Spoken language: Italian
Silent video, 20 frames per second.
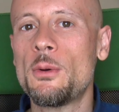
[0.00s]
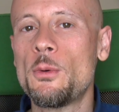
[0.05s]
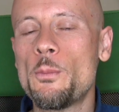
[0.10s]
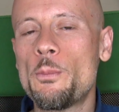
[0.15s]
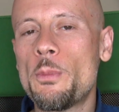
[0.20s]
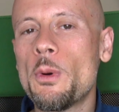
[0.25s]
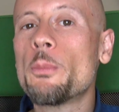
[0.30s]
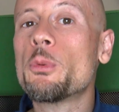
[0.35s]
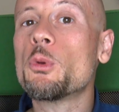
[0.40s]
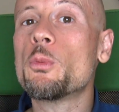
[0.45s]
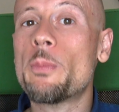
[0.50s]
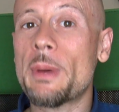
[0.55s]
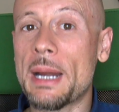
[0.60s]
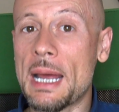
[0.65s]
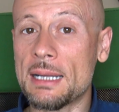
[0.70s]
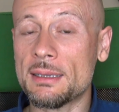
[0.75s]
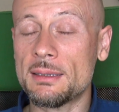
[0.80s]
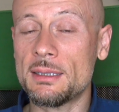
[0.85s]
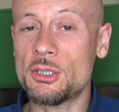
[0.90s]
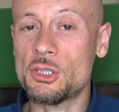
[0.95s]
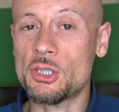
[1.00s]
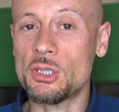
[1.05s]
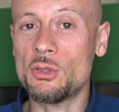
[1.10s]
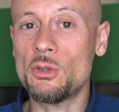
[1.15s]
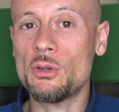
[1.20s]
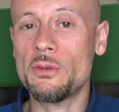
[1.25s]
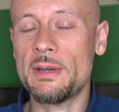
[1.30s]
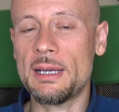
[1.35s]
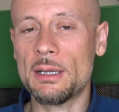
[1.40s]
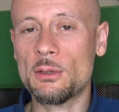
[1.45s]
un po' più pratici
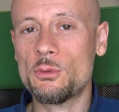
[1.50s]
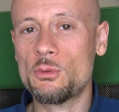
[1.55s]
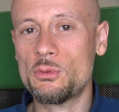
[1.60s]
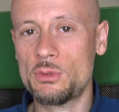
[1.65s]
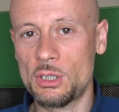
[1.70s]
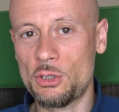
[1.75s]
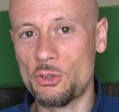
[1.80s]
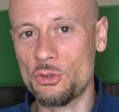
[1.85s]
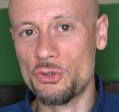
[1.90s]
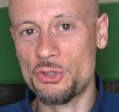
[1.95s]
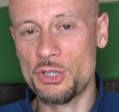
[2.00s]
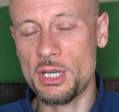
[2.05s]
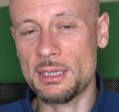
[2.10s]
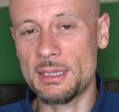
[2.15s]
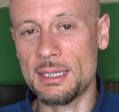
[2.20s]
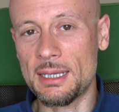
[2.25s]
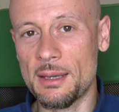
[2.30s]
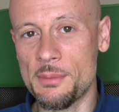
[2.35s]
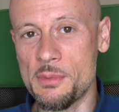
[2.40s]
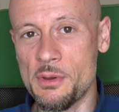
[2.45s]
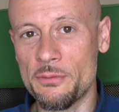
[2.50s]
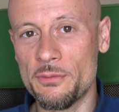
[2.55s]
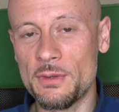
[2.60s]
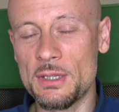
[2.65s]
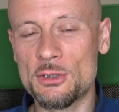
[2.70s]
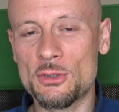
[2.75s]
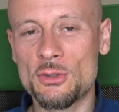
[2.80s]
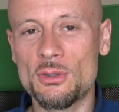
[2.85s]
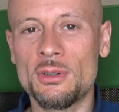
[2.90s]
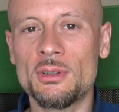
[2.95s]
dove alcuni concetti che abbiamo
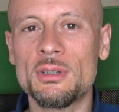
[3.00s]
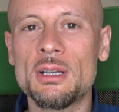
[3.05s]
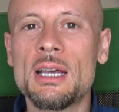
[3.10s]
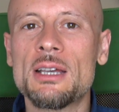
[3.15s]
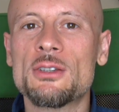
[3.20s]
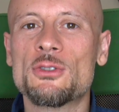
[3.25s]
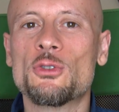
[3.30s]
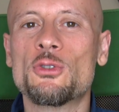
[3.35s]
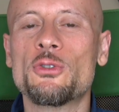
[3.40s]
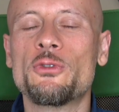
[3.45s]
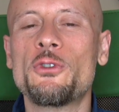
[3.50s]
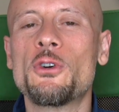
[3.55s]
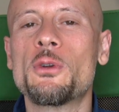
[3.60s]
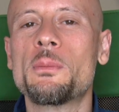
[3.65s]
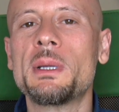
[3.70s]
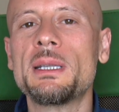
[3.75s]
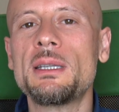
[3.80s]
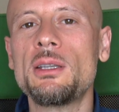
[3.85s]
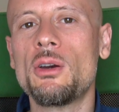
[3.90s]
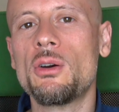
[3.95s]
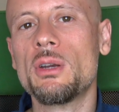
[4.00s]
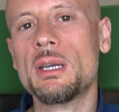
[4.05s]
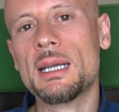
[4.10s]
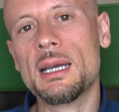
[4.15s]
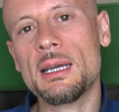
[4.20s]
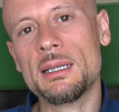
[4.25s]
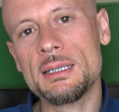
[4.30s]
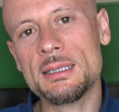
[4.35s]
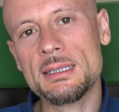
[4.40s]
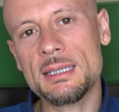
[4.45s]
visto sotto forma
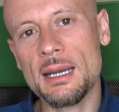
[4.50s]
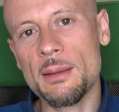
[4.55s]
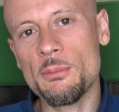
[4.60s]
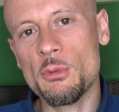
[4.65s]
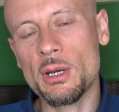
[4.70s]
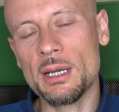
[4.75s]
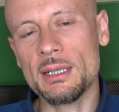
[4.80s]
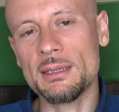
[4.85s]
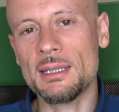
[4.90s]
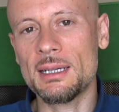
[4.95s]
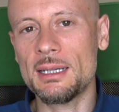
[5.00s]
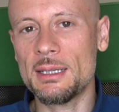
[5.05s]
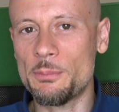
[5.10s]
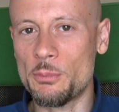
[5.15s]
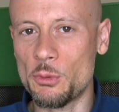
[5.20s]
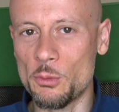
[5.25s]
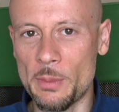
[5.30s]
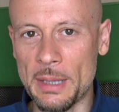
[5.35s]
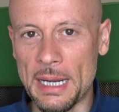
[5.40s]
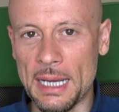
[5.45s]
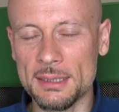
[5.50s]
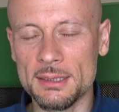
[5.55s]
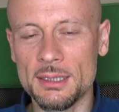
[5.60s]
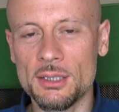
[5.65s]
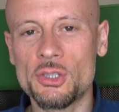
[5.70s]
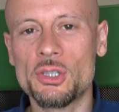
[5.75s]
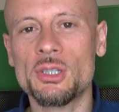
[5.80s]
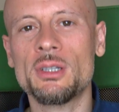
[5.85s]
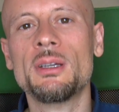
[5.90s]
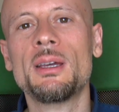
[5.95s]
teorica inizieremo a renderli più
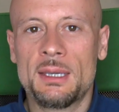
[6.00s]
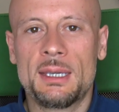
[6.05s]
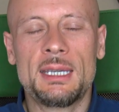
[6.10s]
pratici.